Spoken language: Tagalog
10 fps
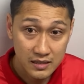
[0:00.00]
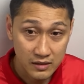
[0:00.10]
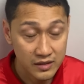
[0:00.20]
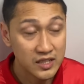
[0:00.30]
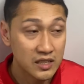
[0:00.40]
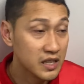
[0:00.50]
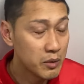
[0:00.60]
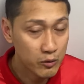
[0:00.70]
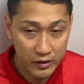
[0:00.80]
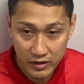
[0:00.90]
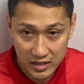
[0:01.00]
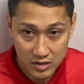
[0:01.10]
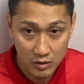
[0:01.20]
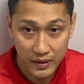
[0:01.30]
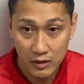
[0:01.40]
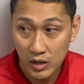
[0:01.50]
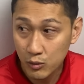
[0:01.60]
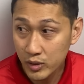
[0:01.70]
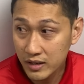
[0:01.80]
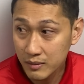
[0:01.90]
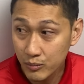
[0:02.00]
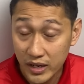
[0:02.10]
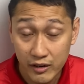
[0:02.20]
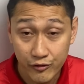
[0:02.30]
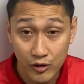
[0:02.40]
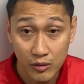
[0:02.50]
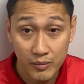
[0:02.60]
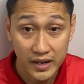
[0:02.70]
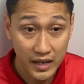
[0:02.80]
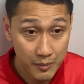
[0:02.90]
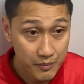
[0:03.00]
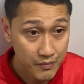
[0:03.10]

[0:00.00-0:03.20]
Hindi, hindi man one rest to, pero one week break from again.